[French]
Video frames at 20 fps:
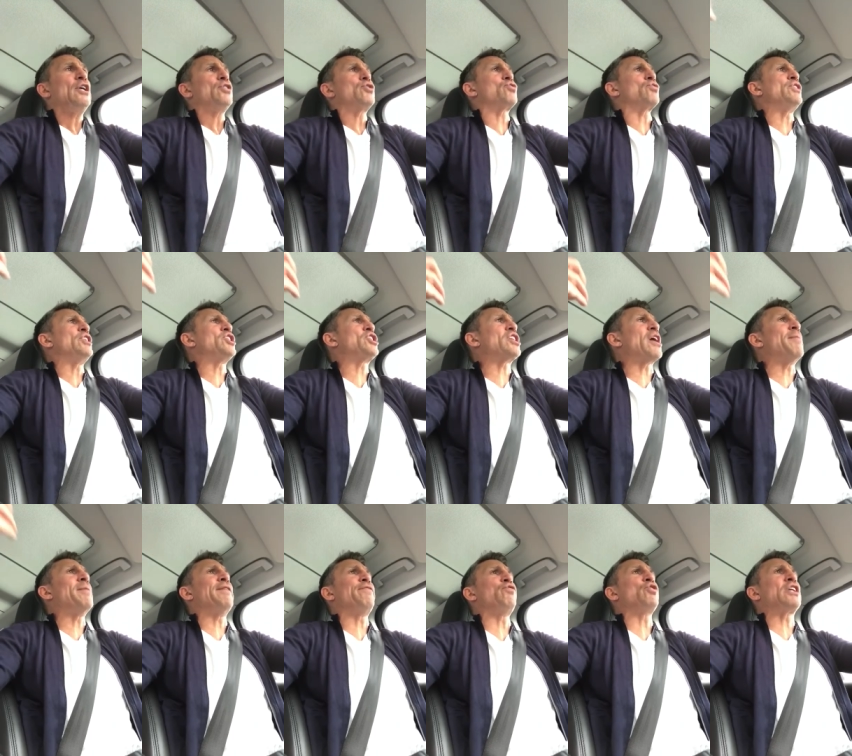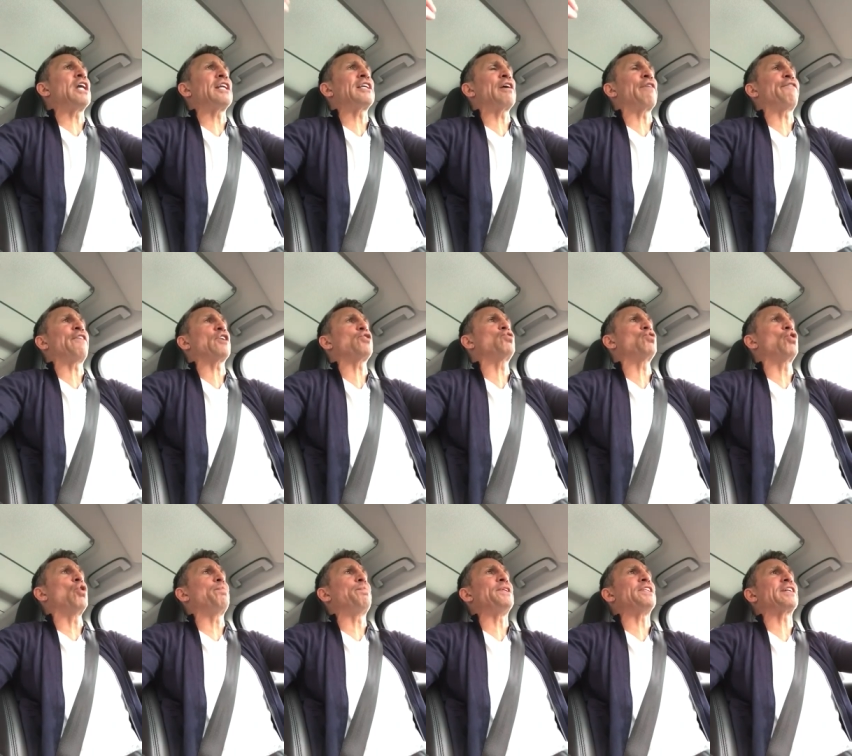Je n'ai jamais vu quelqu'un faire du
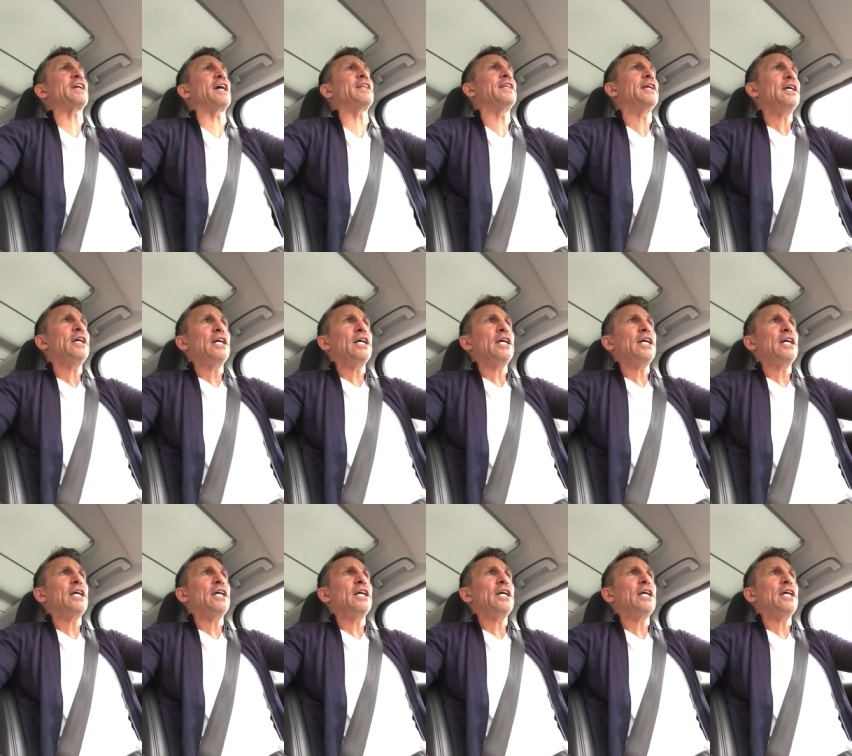copy trade